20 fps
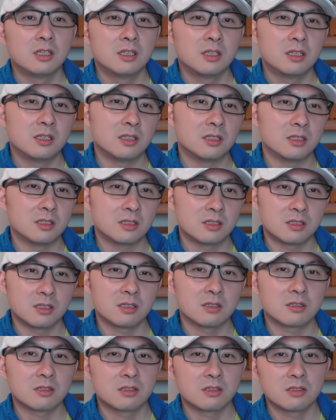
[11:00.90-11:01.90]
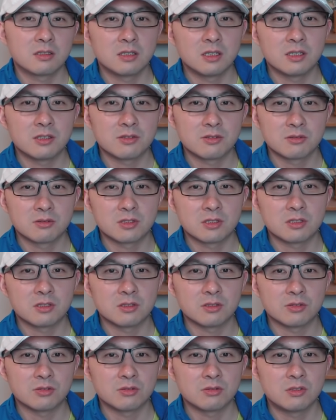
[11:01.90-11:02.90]
呃，这个事呢，就
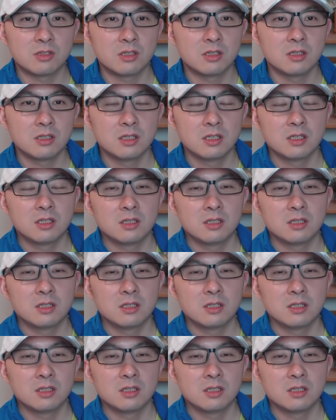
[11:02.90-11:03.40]
是说，